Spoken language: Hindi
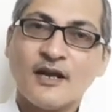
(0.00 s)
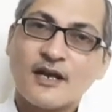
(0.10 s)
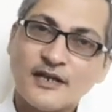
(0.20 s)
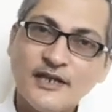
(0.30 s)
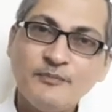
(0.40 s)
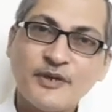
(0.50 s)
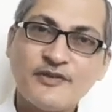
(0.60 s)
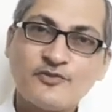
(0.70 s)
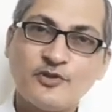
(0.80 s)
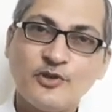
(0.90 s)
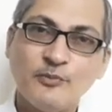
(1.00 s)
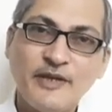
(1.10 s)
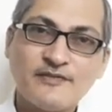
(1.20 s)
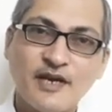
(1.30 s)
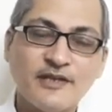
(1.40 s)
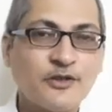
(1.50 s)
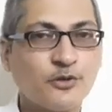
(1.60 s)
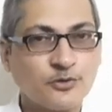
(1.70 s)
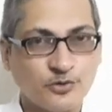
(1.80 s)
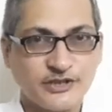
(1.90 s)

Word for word: कठिन परिस्थितियों में इंसान क्यों टूट